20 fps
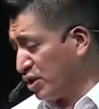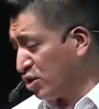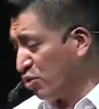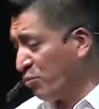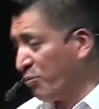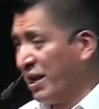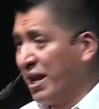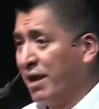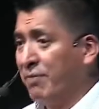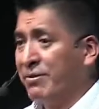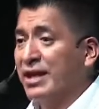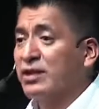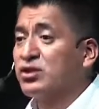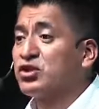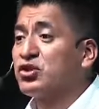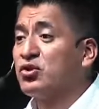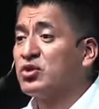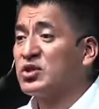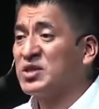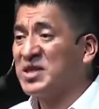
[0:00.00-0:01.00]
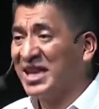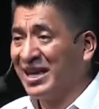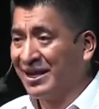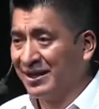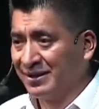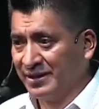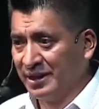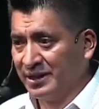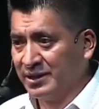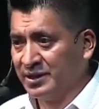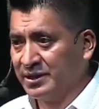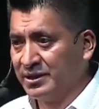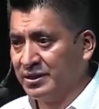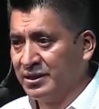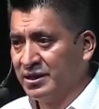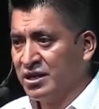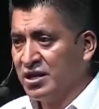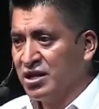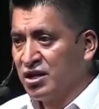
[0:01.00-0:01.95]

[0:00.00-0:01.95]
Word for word: su palabra son ciertas,